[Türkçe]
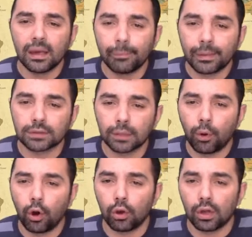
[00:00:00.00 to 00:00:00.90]

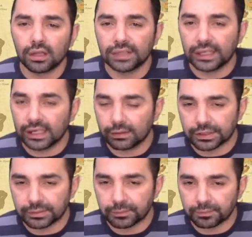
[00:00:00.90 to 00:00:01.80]
metropol
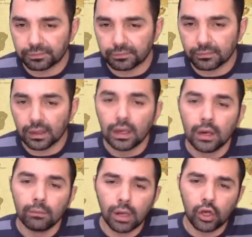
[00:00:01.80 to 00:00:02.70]
denilir.
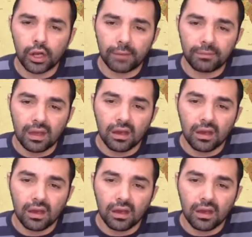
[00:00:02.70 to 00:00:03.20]
Buna göre